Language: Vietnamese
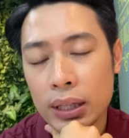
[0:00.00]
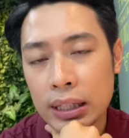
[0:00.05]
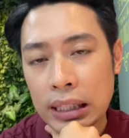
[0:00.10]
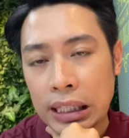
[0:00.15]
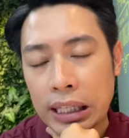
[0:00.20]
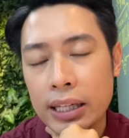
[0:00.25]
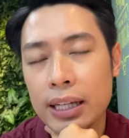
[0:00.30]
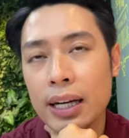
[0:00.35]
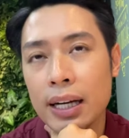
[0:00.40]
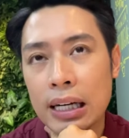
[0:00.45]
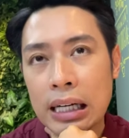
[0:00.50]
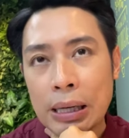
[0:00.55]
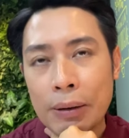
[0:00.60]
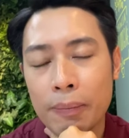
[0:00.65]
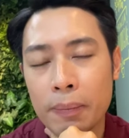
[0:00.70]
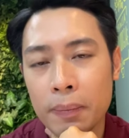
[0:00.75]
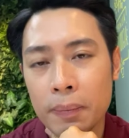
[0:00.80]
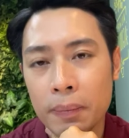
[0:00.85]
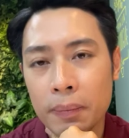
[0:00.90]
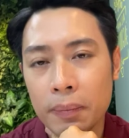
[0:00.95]
tuần tới ở
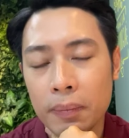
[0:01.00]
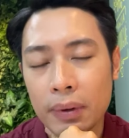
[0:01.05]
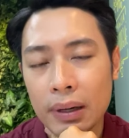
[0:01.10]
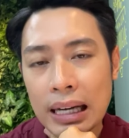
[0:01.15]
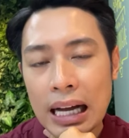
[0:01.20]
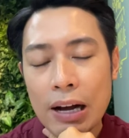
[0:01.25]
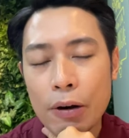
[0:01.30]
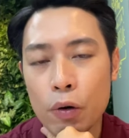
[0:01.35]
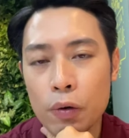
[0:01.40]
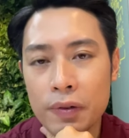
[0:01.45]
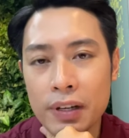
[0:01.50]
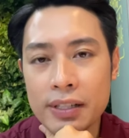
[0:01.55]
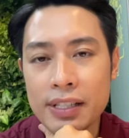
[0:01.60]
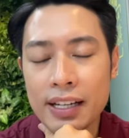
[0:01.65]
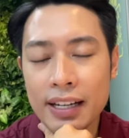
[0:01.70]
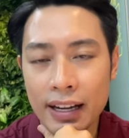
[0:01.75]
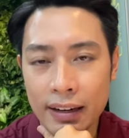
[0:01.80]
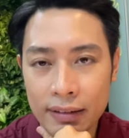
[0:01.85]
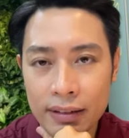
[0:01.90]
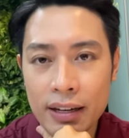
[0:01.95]
các khu vực
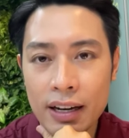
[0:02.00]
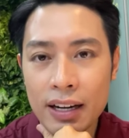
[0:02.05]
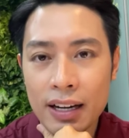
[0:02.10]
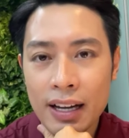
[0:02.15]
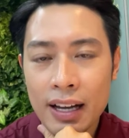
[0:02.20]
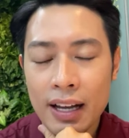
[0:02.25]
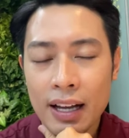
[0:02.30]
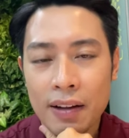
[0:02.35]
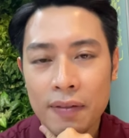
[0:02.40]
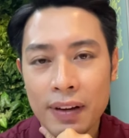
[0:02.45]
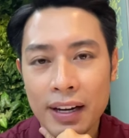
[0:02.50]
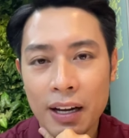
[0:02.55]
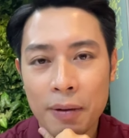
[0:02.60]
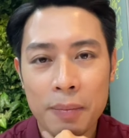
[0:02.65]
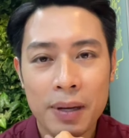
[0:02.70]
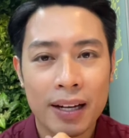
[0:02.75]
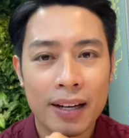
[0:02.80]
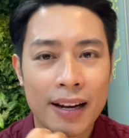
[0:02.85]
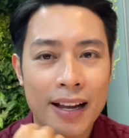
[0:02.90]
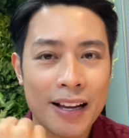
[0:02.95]
trên cả nước, và đặc
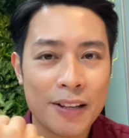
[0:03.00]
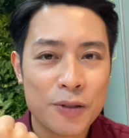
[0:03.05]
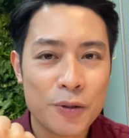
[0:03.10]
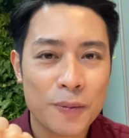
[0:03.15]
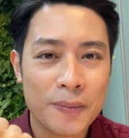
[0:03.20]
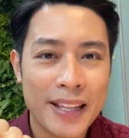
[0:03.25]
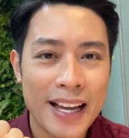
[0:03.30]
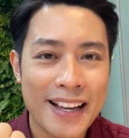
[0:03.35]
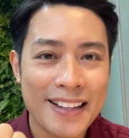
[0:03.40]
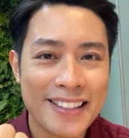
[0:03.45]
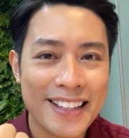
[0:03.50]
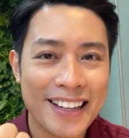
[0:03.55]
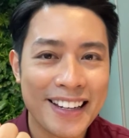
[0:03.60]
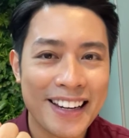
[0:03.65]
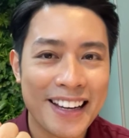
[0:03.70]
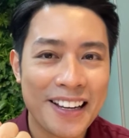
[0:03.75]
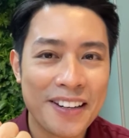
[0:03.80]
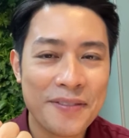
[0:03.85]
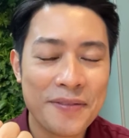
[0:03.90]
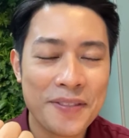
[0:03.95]
biệt là chúng ta sẽ
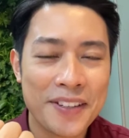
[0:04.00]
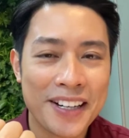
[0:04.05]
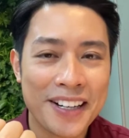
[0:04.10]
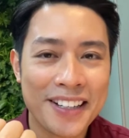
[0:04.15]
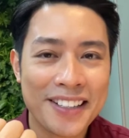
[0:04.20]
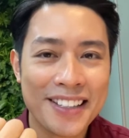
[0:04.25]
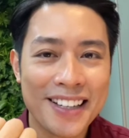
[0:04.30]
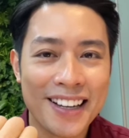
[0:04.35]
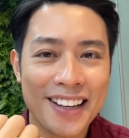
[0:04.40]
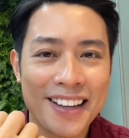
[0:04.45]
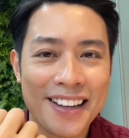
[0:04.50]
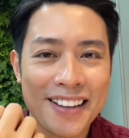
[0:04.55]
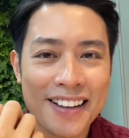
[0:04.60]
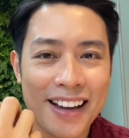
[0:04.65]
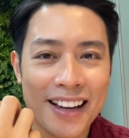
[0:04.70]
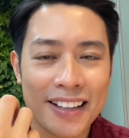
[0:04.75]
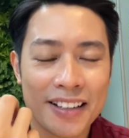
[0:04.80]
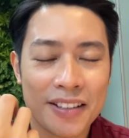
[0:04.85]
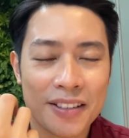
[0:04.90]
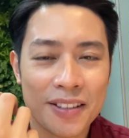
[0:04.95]
đến với những cái hình
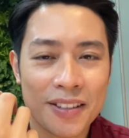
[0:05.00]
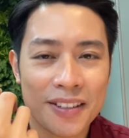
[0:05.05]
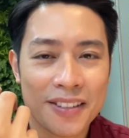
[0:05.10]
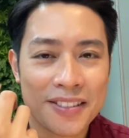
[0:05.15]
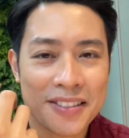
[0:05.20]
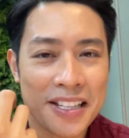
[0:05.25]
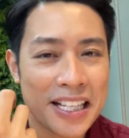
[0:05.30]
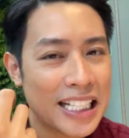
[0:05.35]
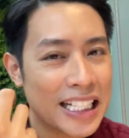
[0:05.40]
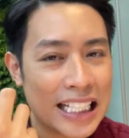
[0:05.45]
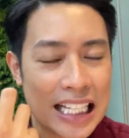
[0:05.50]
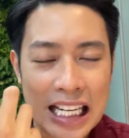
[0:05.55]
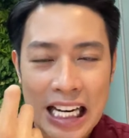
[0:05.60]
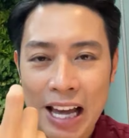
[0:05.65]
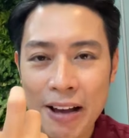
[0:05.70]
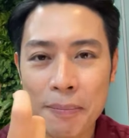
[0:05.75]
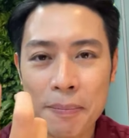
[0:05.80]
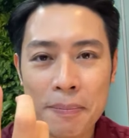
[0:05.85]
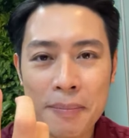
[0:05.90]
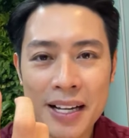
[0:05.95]
ảnh rất là
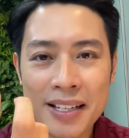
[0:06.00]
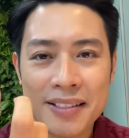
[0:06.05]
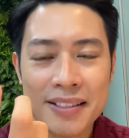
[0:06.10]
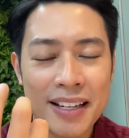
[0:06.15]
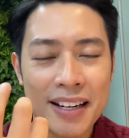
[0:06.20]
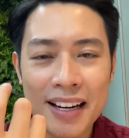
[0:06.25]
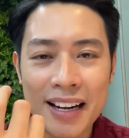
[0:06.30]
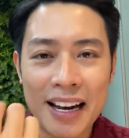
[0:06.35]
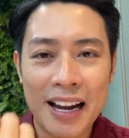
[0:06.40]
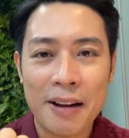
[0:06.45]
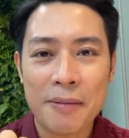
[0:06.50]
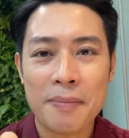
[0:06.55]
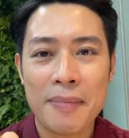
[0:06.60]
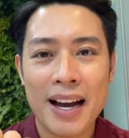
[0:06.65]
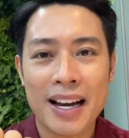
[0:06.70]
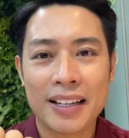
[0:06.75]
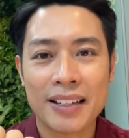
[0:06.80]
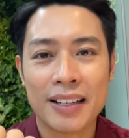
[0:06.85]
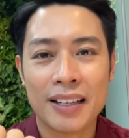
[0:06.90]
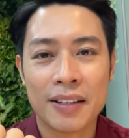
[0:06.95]
đẹp mắt, rất là lãng
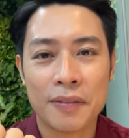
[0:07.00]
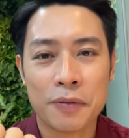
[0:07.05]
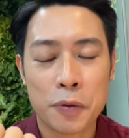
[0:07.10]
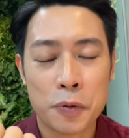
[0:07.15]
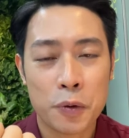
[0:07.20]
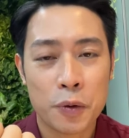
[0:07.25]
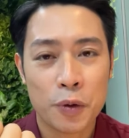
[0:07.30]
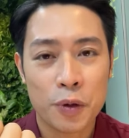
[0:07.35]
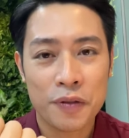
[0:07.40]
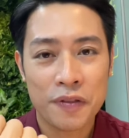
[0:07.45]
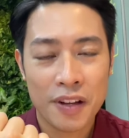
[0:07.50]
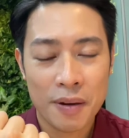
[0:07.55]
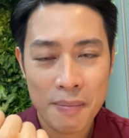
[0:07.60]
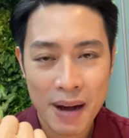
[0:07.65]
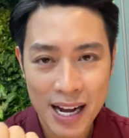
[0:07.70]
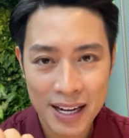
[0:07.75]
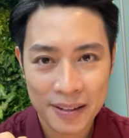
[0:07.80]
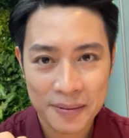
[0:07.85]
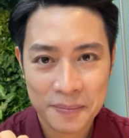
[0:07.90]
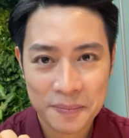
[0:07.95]
mạn ở vùng núi phía
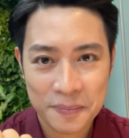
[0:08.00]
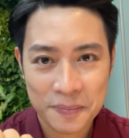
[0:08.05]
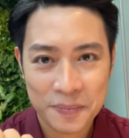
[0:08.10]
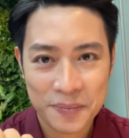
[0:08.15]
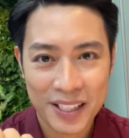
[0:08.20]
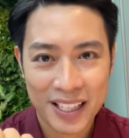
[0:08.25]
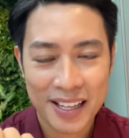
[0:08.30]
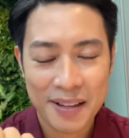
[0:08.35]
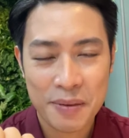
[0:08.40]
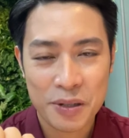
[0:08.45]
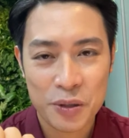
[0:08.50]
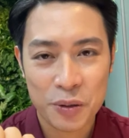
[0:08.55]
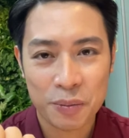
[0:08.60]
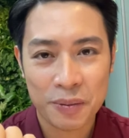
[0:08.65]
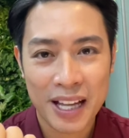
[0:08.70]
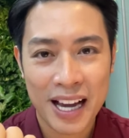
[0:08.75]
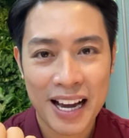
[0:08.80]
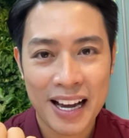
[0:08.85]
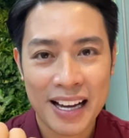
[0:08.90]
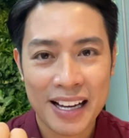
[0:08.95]
Bắc, khi mà
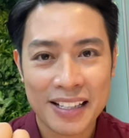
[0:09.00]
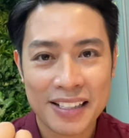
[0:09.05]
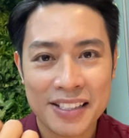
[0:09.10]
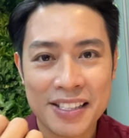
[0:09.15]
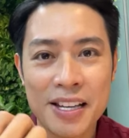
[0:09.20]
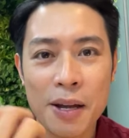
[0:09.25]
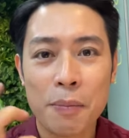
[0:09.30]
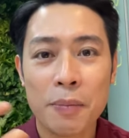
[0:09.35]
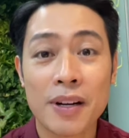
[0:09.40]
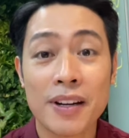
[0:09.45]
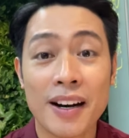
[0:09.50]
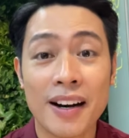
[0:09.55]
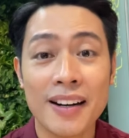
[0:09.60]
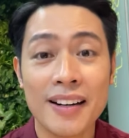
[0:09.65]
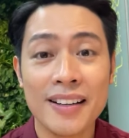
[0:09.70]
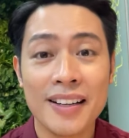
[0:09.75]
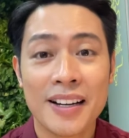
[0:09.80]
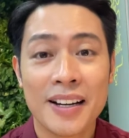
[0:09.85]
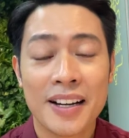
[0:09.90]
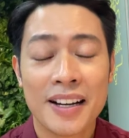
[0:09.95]
chúng ta chiêm
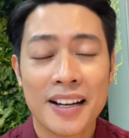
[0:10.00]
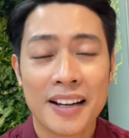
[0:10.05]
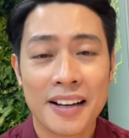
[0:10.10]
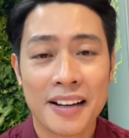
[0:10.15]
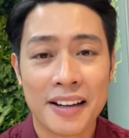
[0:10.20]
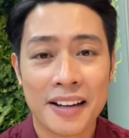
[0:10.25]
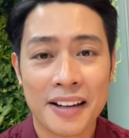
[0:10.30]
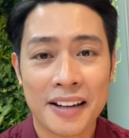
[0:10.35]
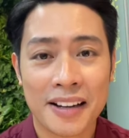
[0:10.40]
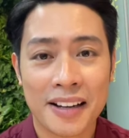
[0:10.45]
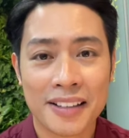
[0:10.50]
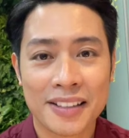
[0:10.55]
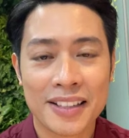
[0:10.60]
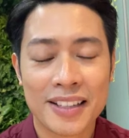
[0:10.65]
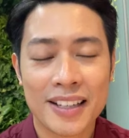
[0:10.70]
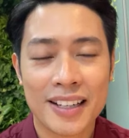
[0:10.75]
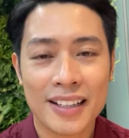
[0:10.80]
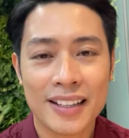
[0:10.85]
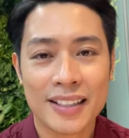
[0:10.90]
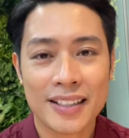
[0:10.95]
ngưỡng uh,
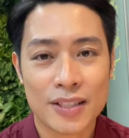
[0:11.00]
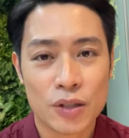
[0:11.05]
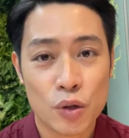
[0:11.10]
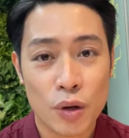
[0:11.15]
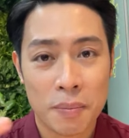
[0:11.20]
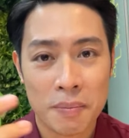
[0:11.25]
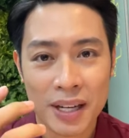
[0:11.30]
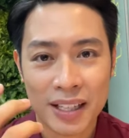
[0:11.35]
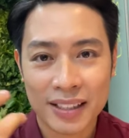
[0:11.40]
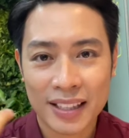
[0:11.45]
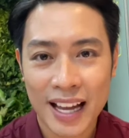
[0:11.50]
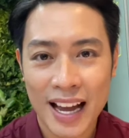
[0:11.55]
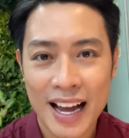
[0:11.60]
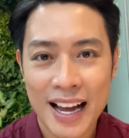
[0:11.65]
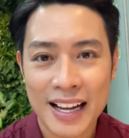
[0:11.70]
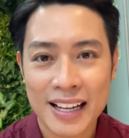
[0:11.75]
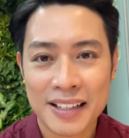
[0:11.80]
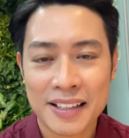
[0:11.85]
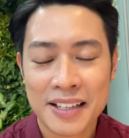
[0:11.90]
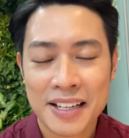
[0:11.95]
những cái thửa ruộng bậc
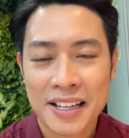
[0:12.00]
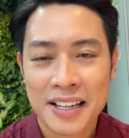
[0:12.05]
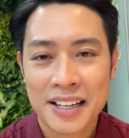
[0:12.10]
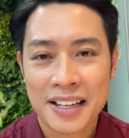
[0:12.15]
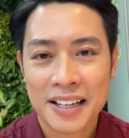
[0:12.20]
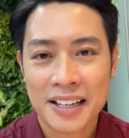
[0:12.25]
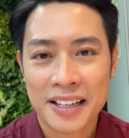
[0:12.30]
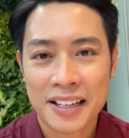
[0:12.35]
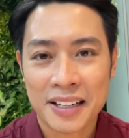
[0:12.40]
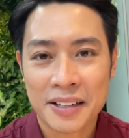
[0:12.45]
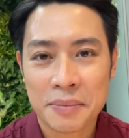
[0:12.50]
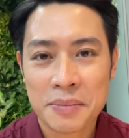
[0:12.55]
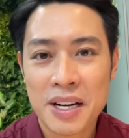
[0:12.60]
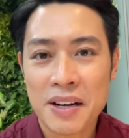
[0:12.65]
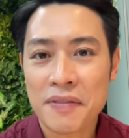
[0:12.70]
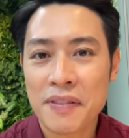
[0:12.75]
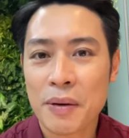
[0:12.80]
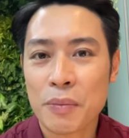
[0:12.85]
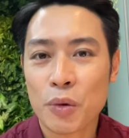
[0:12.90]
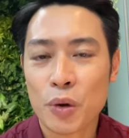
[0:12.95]
thang uh,
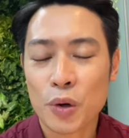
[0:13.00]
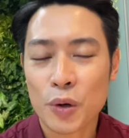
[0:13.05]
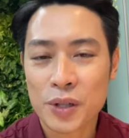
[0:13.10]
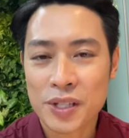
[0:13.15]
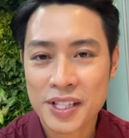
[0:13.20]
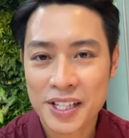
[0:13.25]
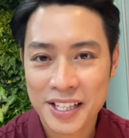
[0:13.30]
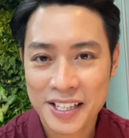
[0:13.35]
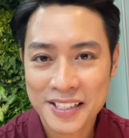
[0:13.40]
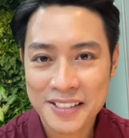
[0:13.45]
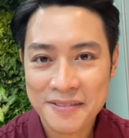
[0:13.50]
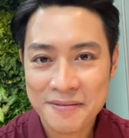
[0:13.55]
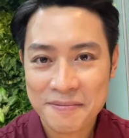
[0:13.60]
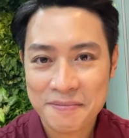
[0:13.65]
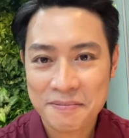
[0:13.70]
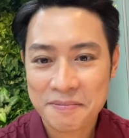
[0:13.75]
bước vào mùa lúa chín